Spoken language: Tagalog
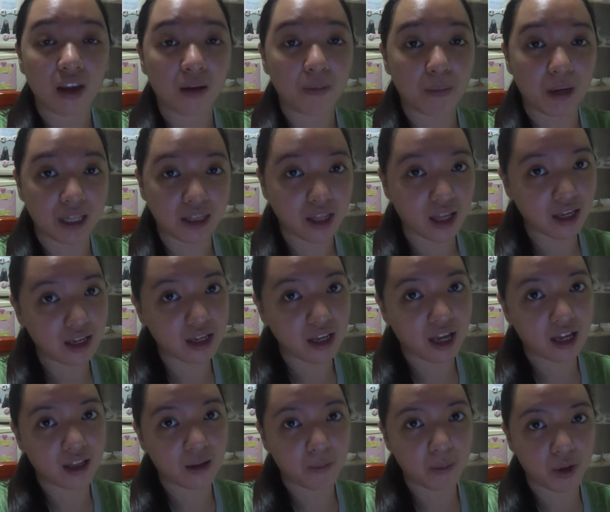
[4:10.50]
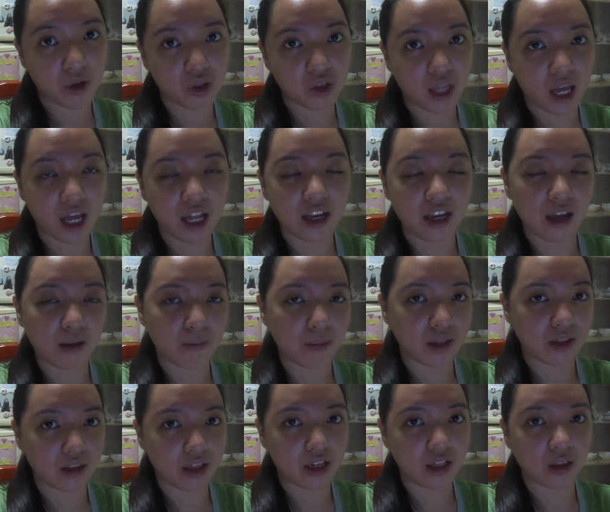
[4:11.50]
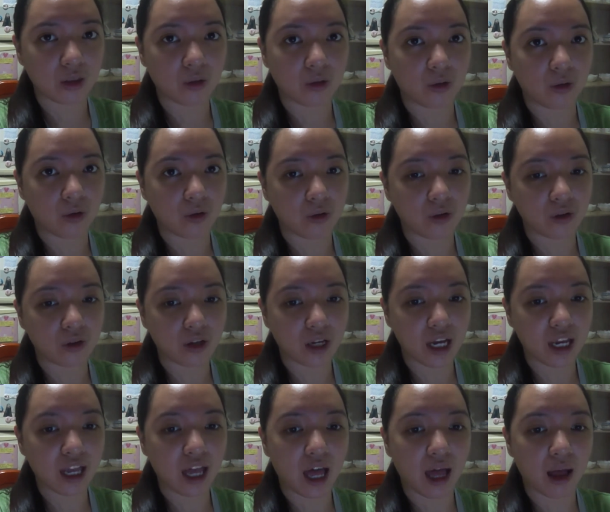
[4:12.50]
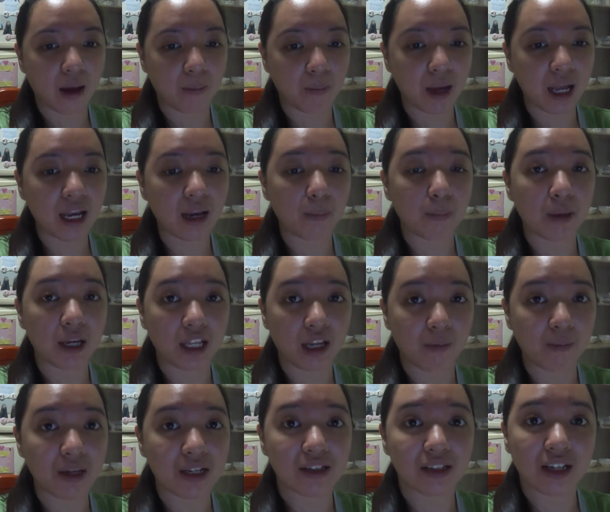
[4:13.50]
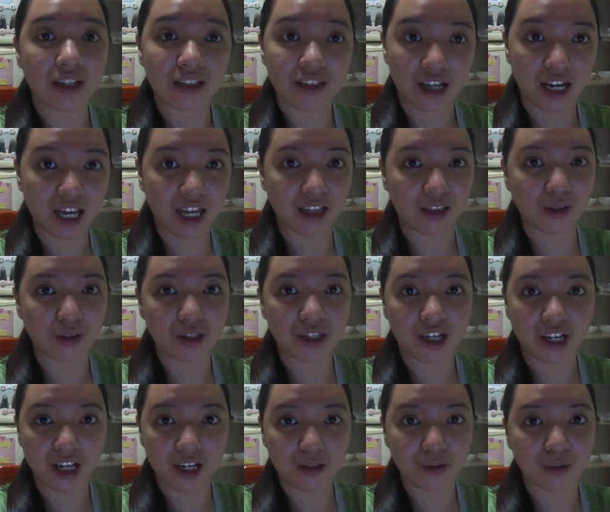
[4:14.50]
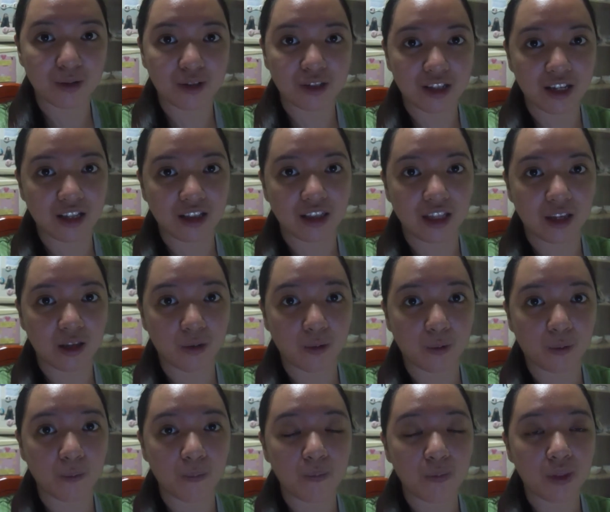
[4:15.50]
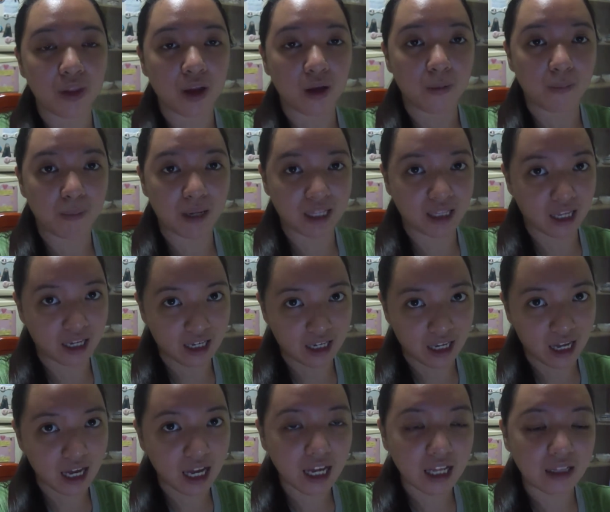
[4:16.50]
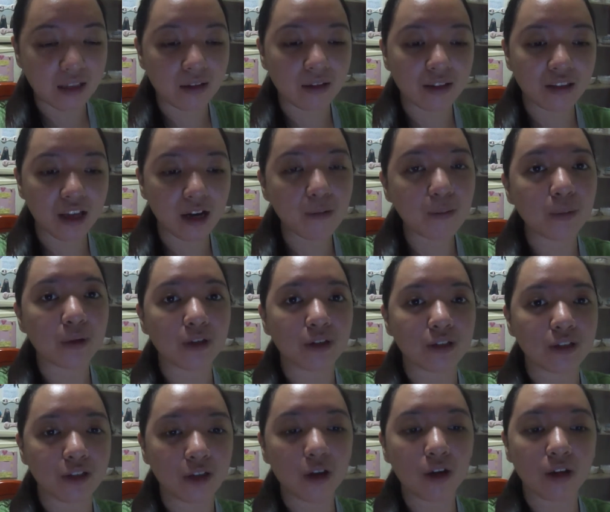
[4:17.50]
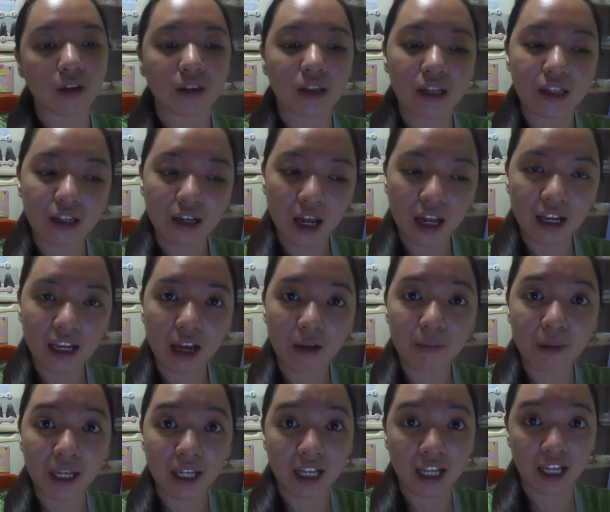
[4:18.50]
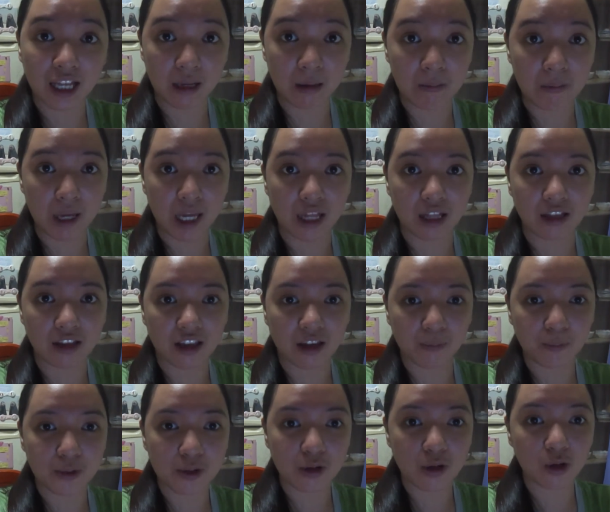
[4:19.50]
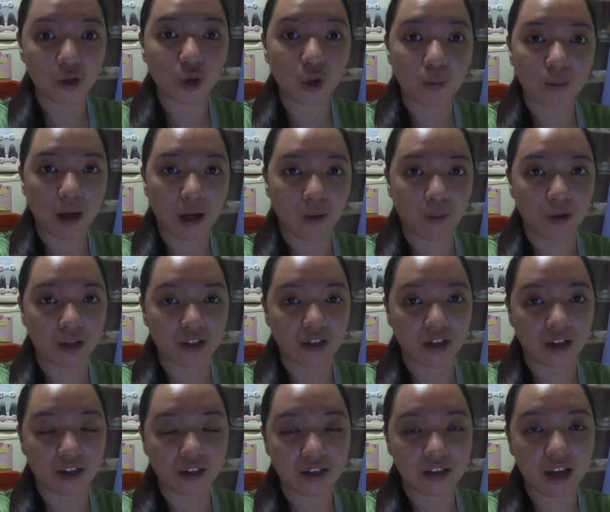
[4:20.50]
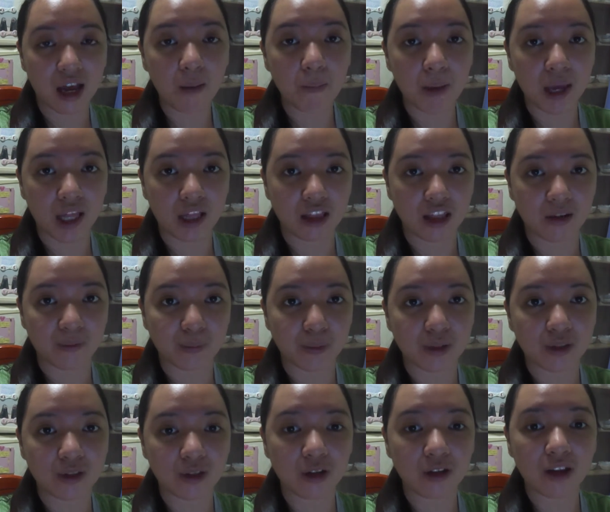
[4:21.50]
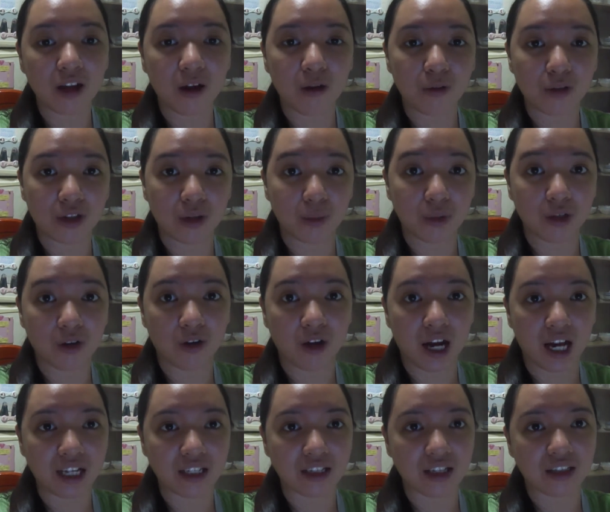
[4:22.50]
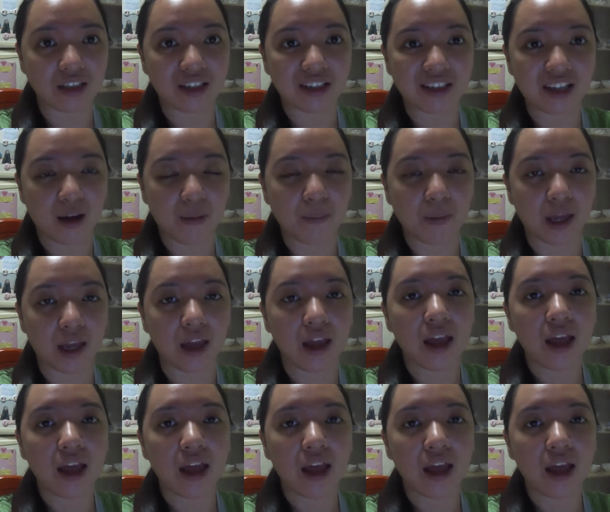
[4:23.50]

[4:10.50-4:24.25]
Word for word: patahian na pinuntahan namin dito kaya balak pa naming sadyain doon sa Quezon City yung patahian tapos yun, tinry namin i-email tapos yun tumawag sa amin tapos yun nakausap niyo kasan tapos sabi